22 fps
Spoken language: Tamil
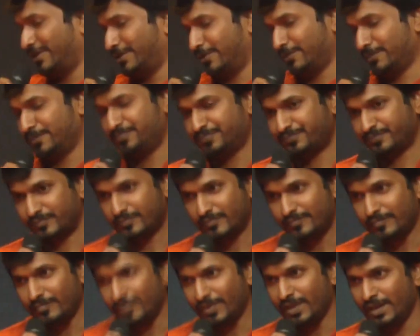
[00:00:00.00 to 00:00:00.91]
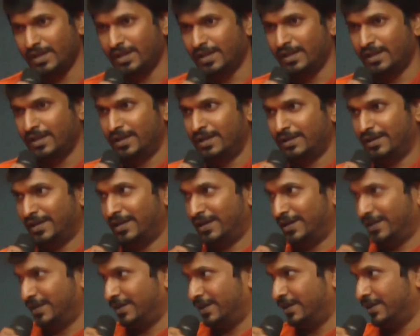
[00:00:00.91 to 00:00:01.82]
காரணம்
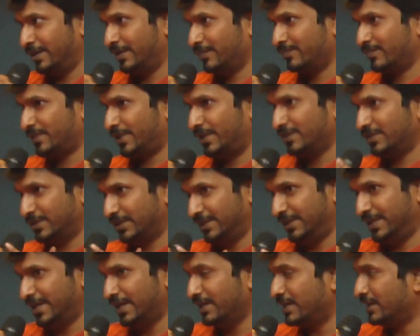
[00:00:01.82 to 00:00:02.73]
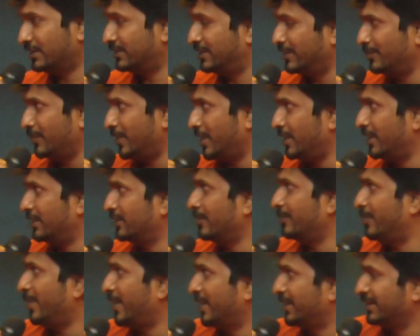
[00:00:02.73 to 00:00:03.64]
நான் எங்கே திரும்பினாலும்
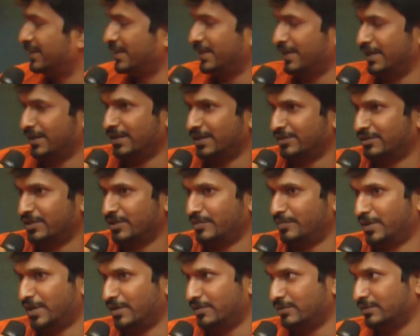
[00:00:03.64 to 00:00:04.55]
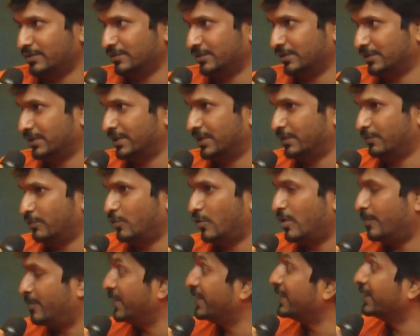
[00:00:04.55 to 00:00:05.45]
அந்த பாட்டு தான் எங்கே திரும்பினாலும் அந்த
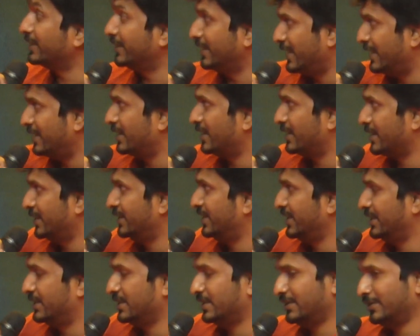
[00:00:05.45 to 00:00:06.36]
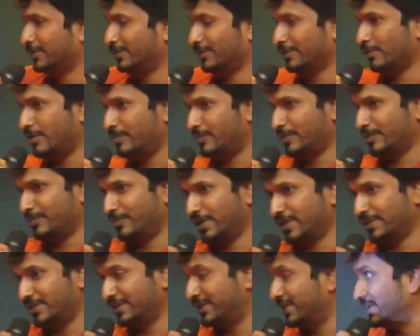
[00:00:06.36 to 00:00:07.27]
ஓப்பனிங் டே இருக்குல்ல டிக்கெட் நியூவில் ஓப்பன்
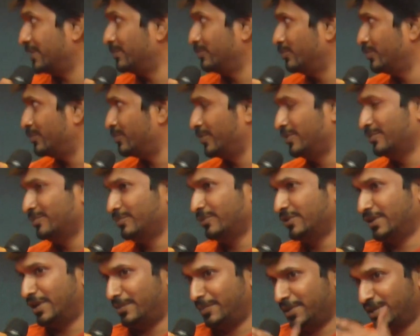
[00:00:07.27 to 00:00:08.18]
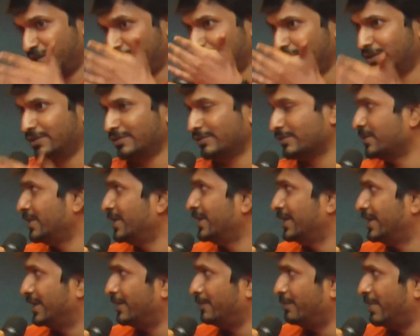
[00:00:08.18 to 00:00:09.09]
பண்ணி அந்த டிக்கெட் புக் பண்ணும்போது நமக்கே தெரியும்
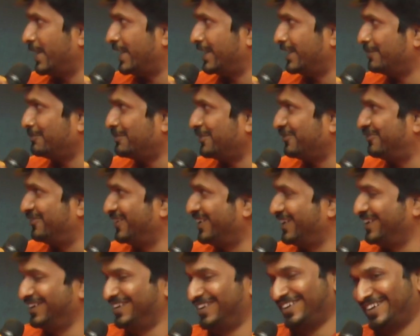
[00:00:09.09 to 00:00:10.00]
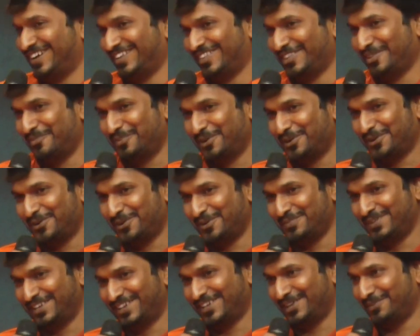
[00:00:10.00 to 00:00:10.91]
இன்னும் பயங்கரமாக ஃபில் ஆகிட்டு இருக்கு இந்த படம்
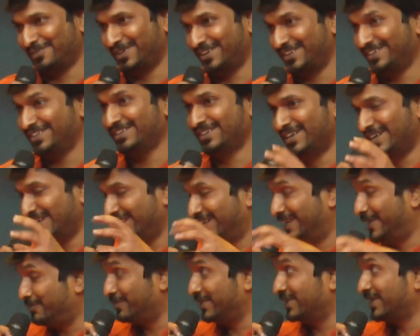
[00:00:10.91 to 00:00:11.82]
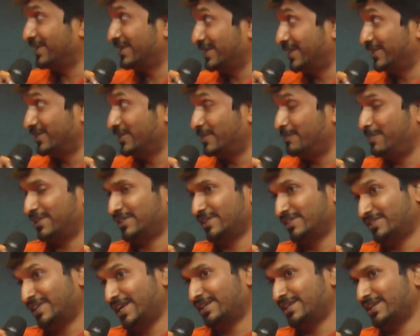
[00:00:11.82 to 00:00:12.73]
அப்படிங்கிற மாதிரி நம்ம
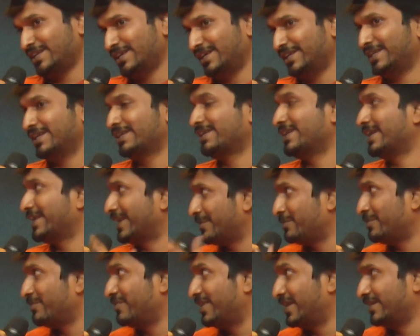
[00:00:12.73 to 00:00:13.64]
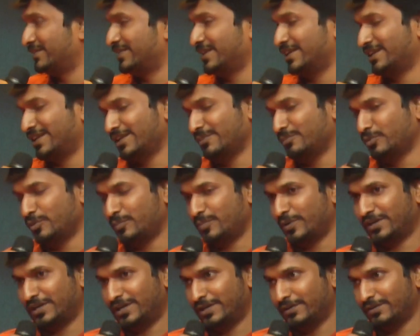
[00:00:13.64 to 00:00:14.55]
எதிர்பார்த்த தேட்டரில் டிக்கெட் கிடைக்காம வேறு தேட்டரில் புக்
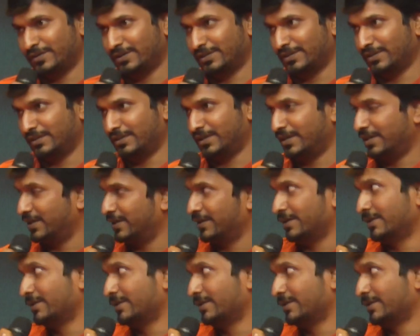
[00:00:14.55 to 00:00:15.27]
பண்ணுற அளவுக்கு இருந்ததுன்னா